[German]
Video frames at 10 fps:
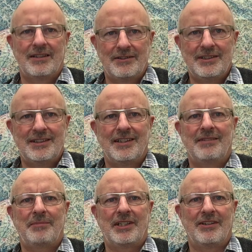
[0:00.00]
Gut,
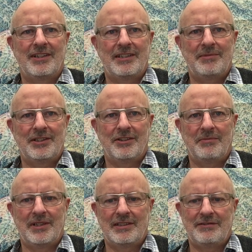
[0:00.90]
dann bedanke ich mich
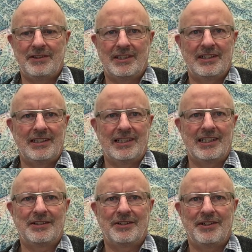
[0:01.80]
nochmals für
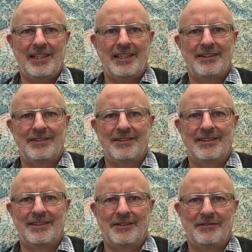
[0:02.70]
Ihre Treue
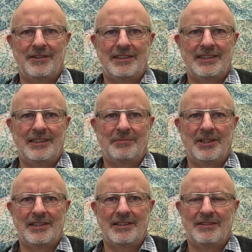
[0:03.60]
und hoffe, Sie
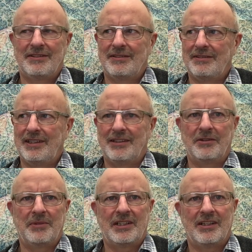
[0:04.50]
bald in
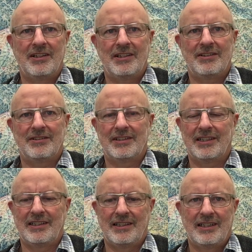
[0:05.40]
Kommentaren oder
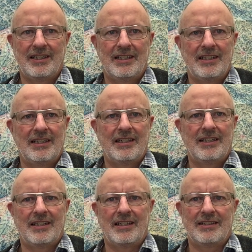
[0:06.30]
in
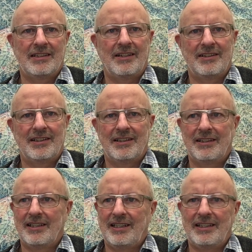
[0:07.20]
äh, anderen
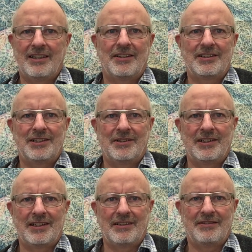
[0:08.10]

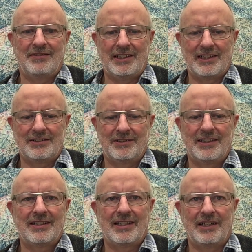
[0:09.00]
Interaktionen dann wieder zu
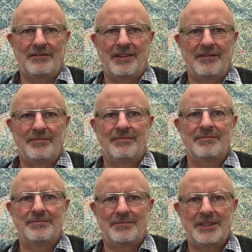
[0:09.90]
treffen.
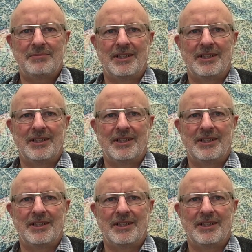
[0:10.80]
Bis